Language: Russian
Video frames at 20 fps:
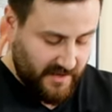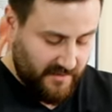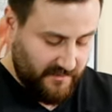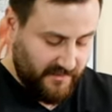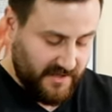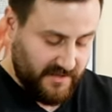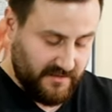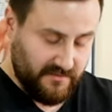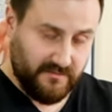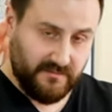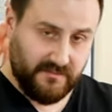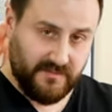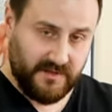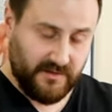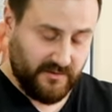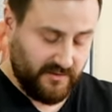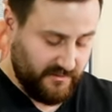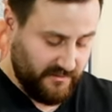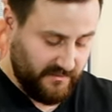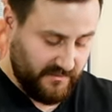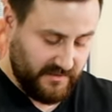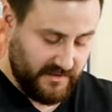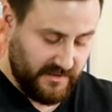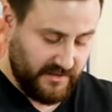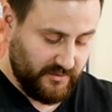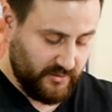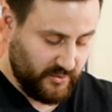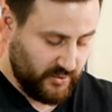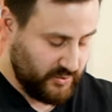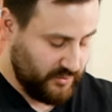Мы берем
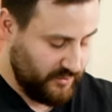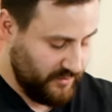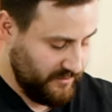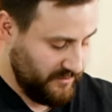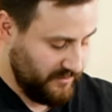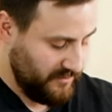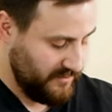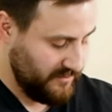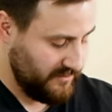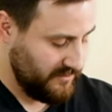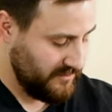ладошку,